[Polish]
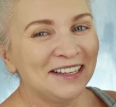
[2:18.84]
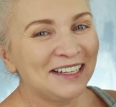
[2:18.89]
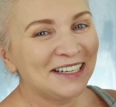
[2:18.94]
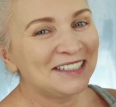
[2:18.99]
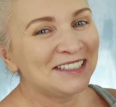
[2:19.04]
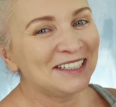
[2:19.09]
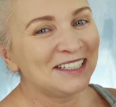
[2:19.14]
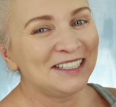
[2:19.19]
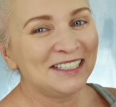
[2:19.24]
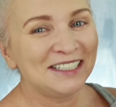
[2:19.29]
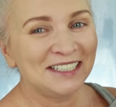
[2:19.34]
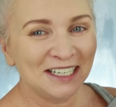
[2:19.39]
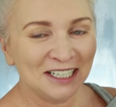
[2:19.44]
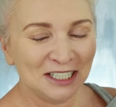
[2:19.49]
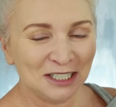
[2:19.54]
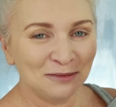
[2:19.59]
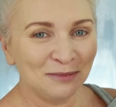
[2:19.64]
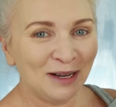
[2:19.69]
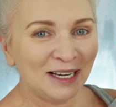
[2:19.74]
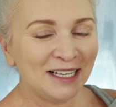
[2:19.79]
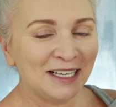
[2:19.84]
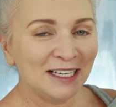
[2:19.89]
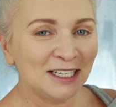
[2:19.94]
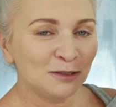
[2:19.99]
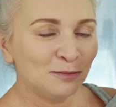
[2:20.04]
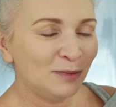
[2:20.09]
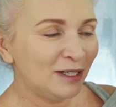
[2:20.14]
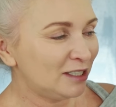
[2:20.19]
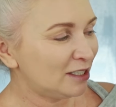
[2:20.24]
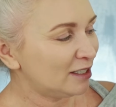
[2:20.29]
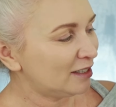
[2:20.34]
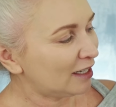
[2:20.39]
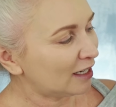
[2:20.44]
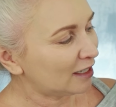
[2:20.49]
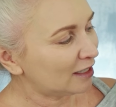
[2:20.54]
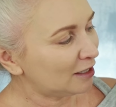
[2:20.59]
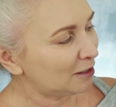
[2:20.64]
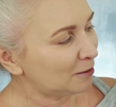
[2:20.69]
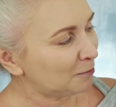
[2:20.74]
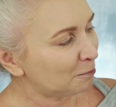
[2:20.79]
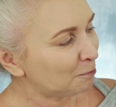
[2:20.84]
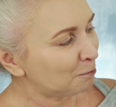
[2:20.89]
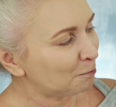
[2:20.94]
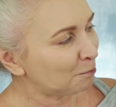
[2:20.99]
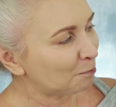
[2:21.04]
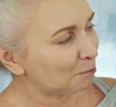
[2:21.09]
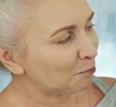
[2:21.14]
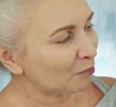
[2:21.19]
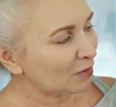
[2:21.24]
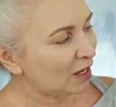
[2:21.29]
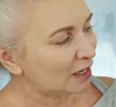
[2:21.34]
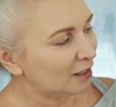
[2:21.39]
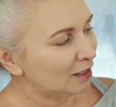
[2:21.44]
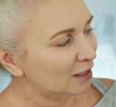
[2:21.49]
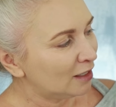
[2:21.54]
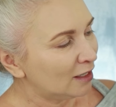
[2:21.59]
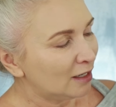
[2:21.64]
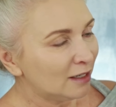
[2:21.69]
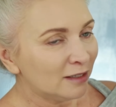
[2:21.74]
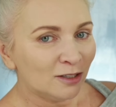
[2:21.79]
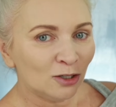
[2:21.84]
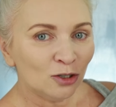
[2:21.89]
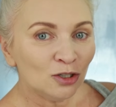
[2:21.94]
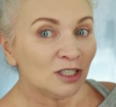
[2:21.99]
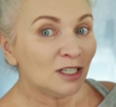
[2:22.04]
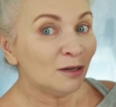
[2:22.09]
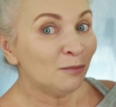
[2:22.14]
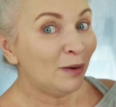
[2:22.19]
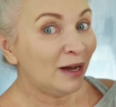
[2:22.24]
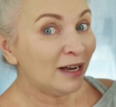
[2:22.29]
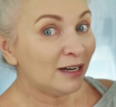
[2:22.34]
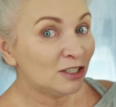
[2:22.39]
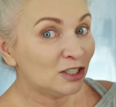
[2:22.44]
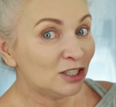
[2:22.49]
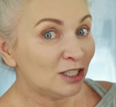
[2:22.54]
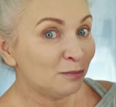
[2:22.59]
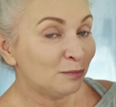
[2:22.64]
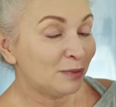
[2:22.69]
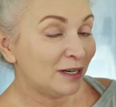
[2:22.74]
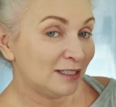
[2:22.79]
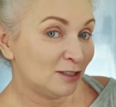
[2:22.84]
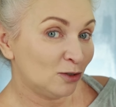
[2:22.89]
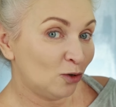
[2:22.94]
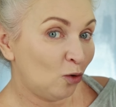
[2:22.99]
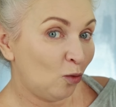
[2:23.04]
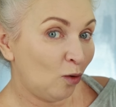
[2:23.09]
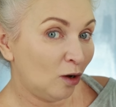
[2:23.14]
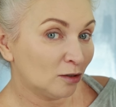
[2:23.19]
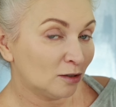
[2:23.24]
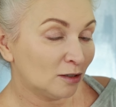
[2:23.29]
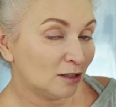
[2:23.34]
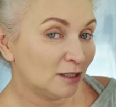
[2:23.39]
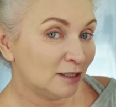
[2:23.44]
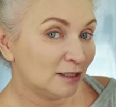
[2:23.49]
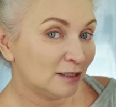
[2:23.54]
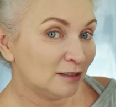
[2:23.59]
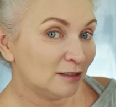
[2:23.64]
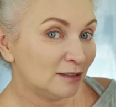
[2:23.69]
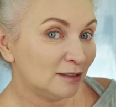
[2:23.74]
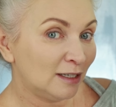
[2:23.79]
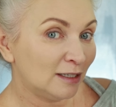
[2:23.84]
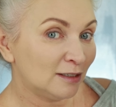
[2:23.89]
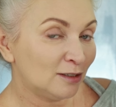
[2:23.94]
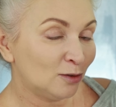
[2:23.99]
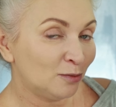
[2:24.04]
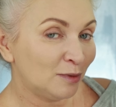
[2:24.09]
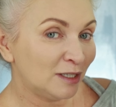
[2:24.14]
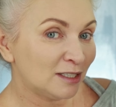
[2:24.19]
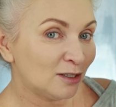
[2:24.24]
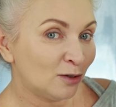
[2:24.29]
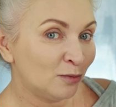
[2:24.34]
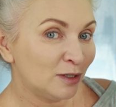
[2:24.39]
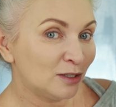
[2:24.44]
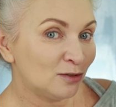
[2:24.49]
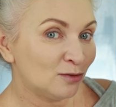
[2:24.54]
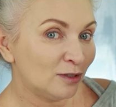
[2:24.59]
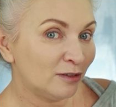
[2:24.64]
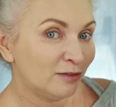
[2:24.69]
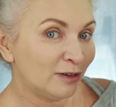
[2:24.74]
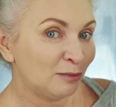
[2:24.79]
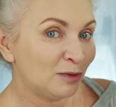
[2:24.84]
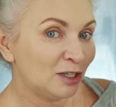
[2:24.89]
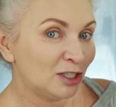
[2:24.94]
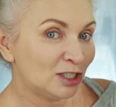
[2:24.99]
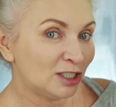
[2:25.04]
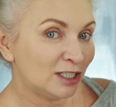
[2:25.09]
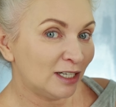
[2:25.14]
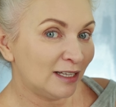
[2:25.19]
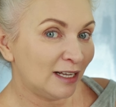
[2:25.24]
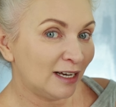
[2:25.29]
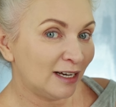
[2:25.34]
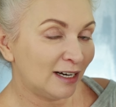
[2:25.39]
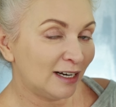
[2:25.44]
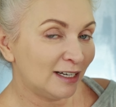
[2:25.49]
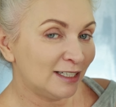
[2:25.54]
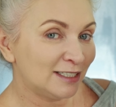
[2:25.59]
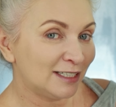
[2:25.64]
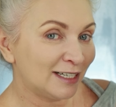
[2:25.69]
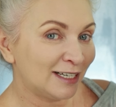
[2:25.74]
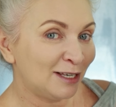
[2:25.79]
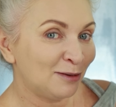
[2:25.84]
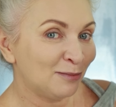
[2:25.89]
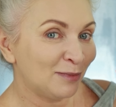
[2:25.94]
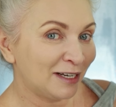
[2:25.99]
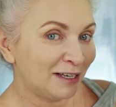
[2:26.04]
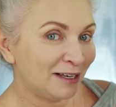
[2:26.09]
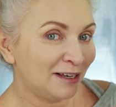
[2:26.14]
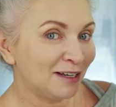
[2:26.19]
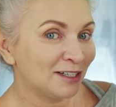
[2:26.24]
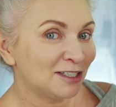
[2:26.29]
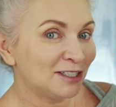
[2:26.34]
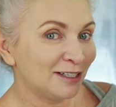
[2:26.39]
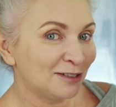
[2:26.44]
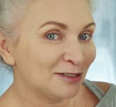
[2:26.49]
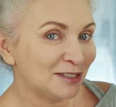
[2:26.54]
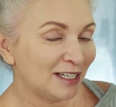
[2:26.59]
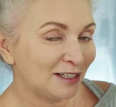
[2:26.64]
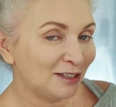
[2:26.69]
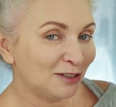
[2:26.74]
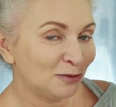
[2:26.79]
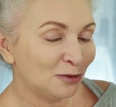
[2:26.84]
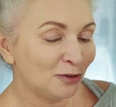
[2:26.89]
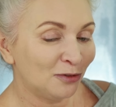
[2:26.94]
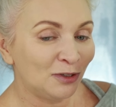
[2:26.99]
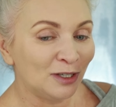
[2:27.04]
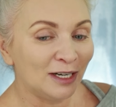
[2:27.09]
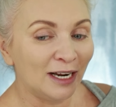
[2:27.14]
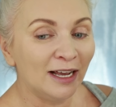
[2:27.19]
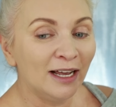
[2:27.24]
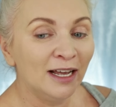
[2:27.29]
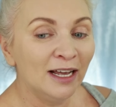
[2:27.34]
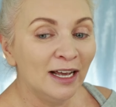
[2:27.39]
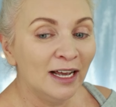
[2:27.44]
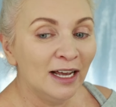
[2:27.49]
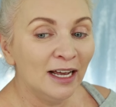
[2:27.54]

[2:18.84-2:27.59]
Także dzisiejszy makijaż będzie taki mm, troszkę bardziej pracochłonny, natomiast obiecuję Wam jeszcze nagrać taki makijaż na ostatnią chwilę